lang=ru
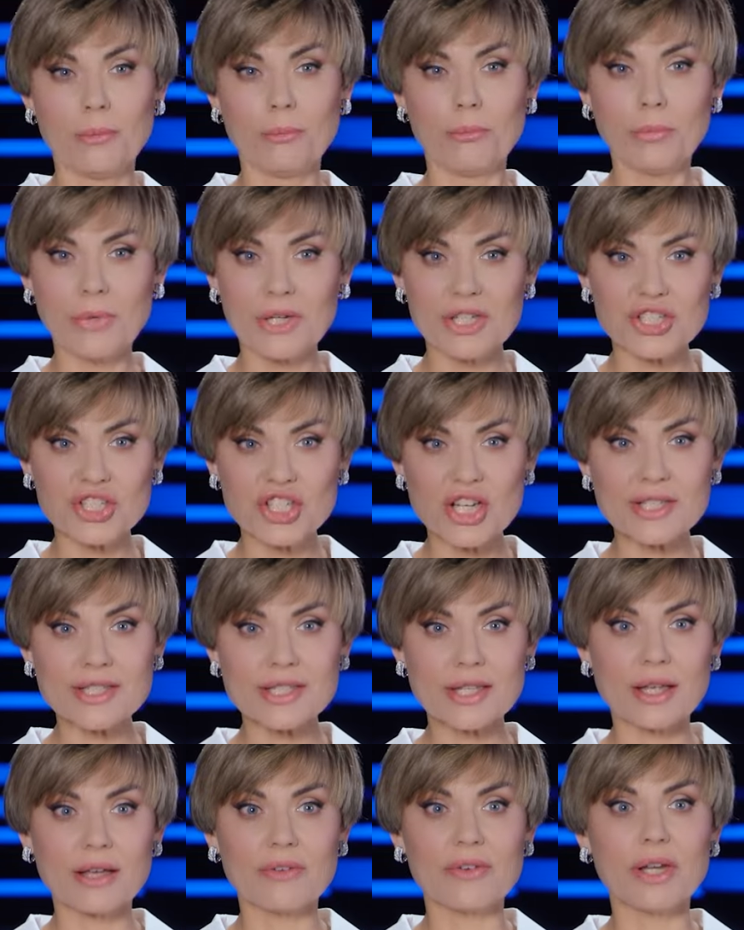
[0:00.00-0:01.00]
Мы
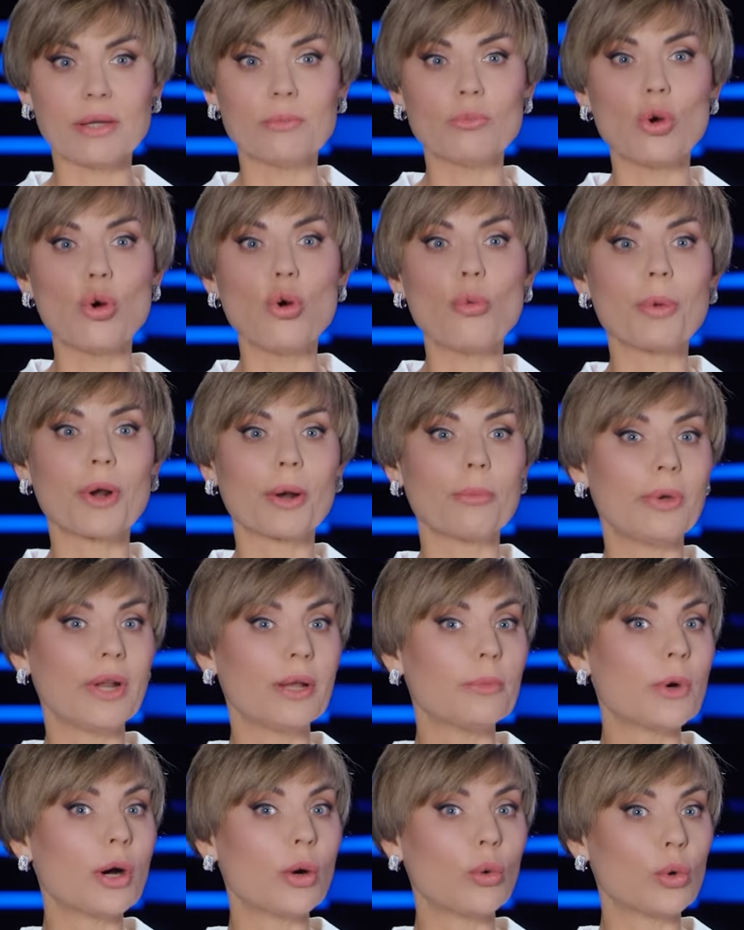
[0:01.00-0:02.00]
часто говорим о
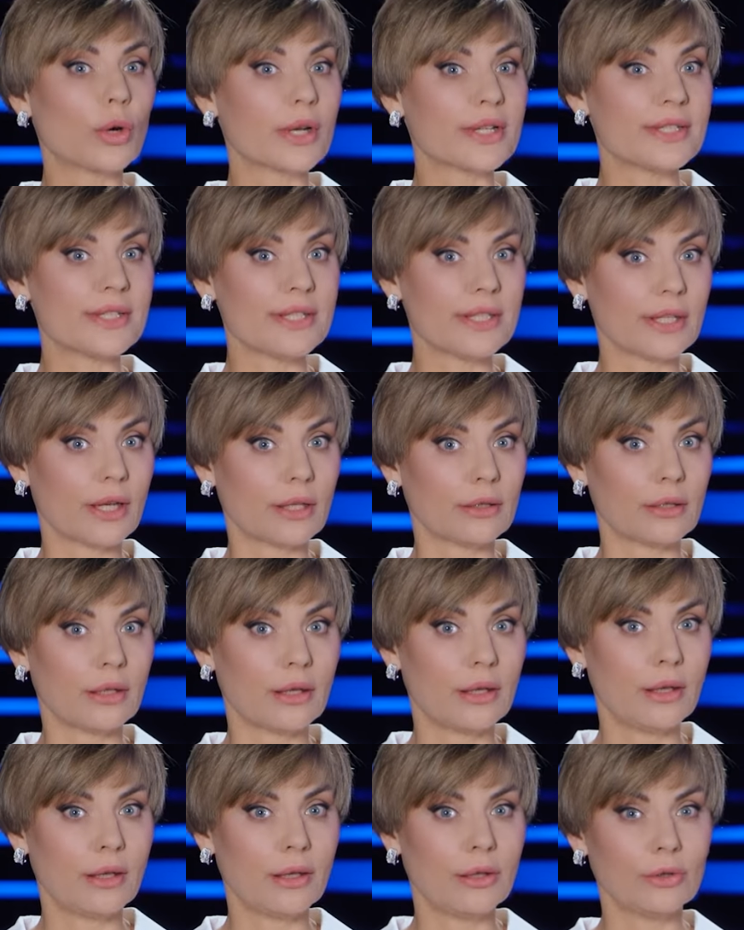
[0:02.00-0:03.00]
проблемах у россиян,
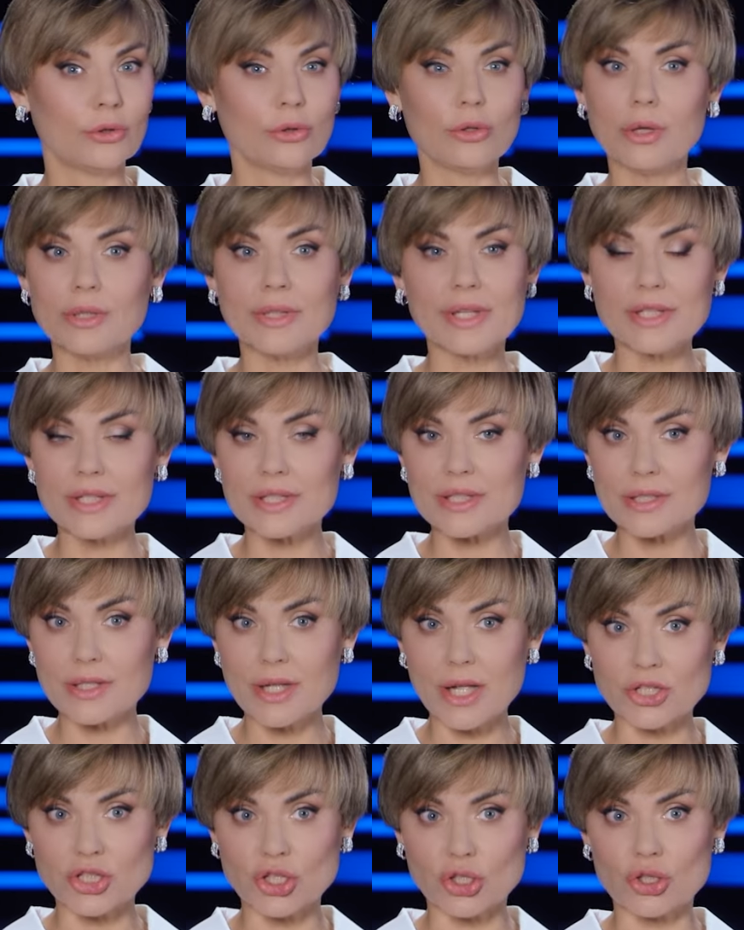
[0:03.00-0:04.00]
но это не
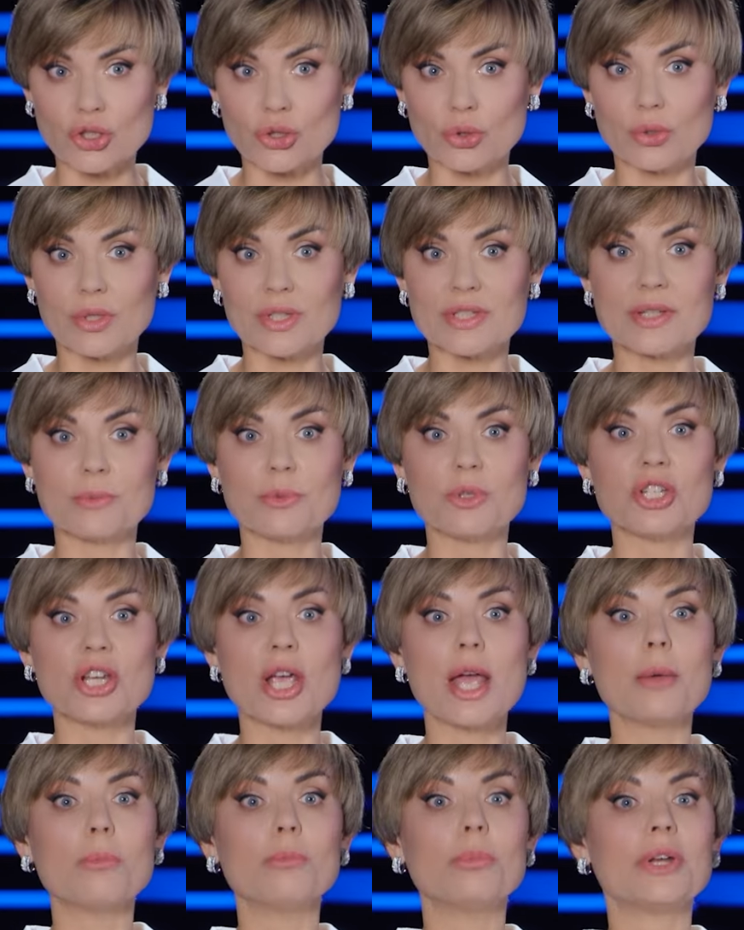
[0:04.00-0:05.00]
значит, что не
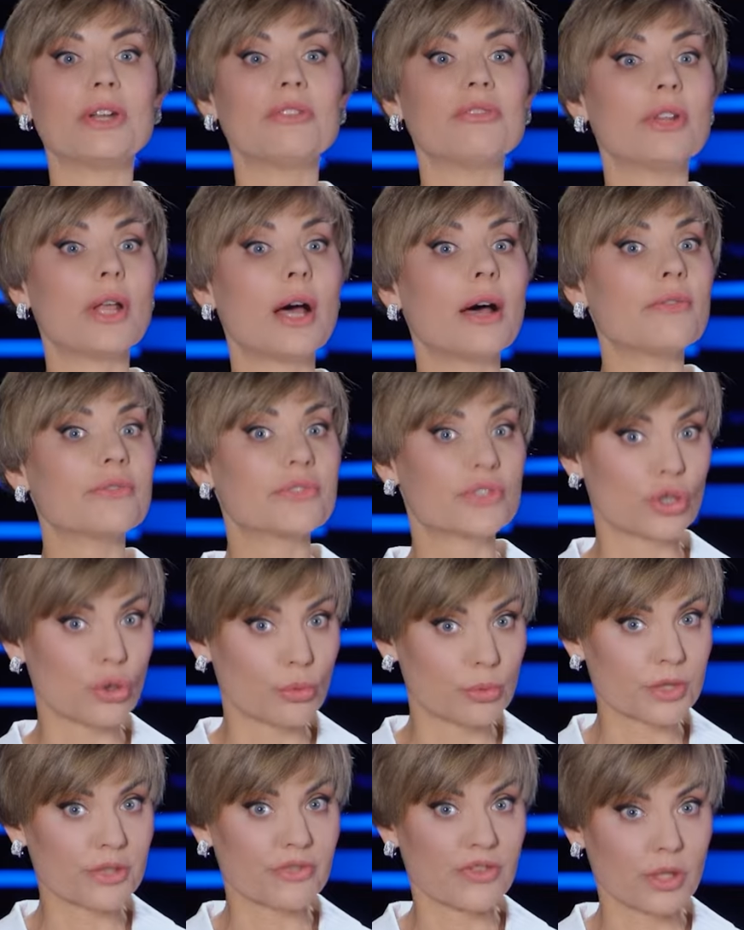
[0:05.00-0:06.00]
замечаем бревна в
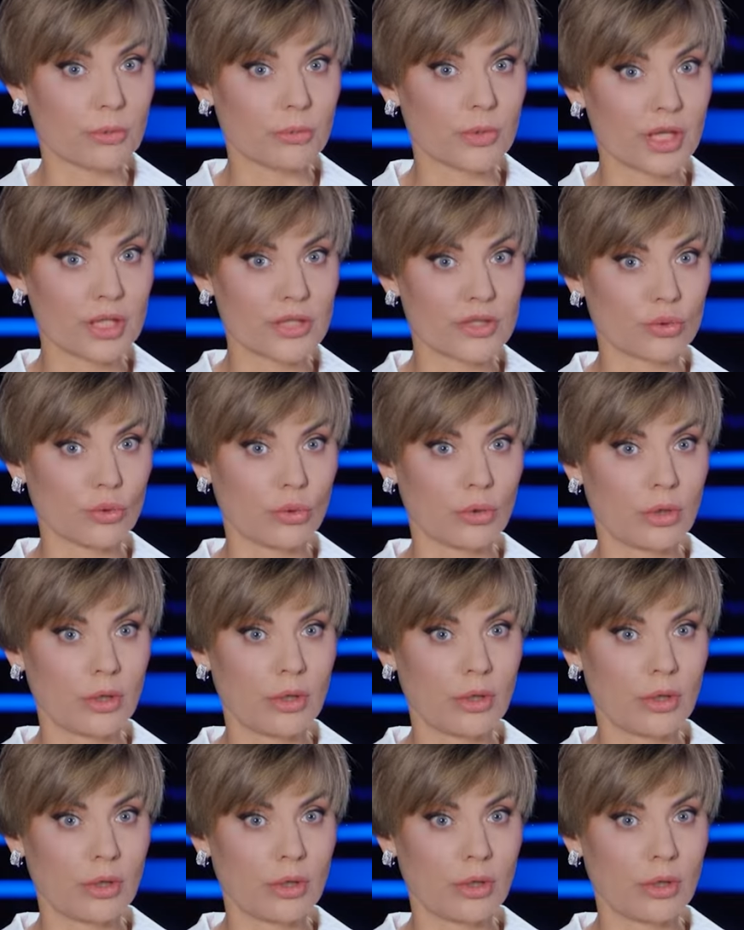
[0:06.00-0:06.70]
собственном глазу.